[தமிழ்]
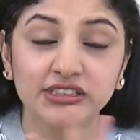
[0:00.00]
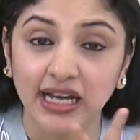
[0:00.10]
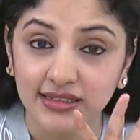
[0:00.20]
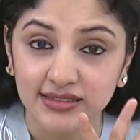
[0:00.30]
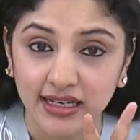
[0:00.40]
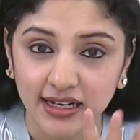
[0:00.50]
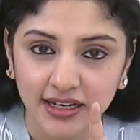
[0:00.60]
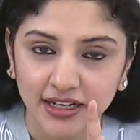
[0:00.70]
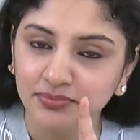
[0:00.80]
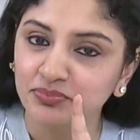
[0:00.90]
சான்ஸே
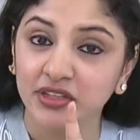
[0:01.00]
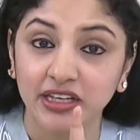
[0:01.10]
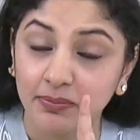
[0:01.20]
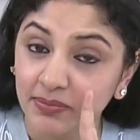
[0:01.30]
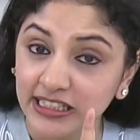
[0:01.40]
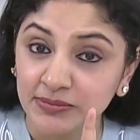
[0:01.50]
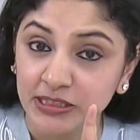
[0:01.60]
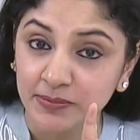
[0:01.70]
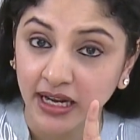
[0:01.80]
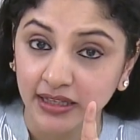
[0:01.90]
இல்லைங்க நீங்கள் ப்ளீஸ்
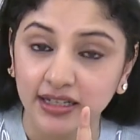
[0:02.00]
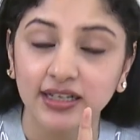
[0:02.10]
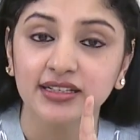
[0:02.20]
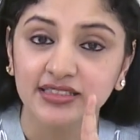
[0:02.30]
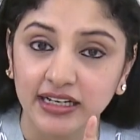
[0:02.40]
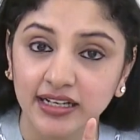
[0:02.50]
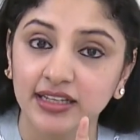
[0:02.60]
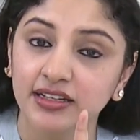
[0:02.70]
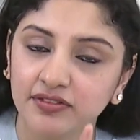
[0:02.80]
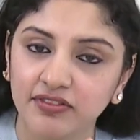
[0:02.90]
மிஸ் பண்ணாதீங்க இந்த
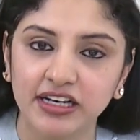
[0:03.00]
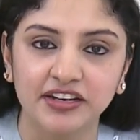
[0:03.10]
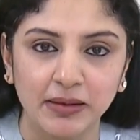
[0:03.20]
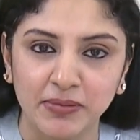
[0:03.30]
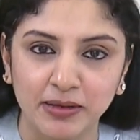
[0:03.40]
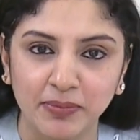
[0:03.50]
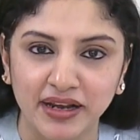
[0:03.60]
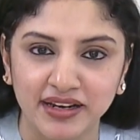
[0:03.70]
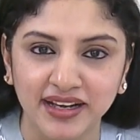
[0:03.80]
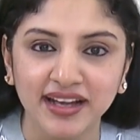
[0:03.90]
சண்டே இதை வீட்டில் ட்ரை பண்ணி
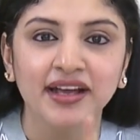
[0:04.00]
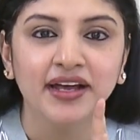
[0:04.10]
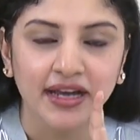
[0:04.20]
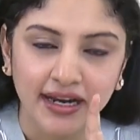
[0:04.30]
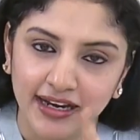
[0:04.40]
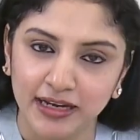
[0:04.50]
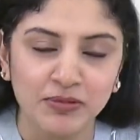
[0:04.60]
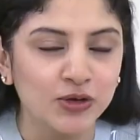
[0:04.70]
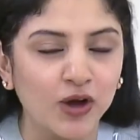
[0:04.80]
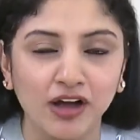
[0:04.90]
பாருங்கள் அண்ட்
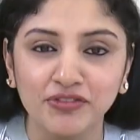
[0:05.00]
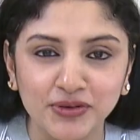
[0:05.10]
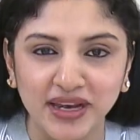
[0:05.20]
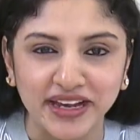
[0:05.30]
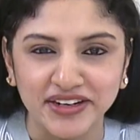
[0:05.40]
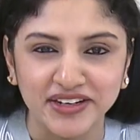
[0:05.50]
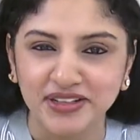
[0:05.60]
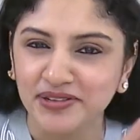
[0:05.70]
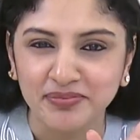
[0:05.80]
லெட் மீ நோ ஹவ் யூ லைக் இட்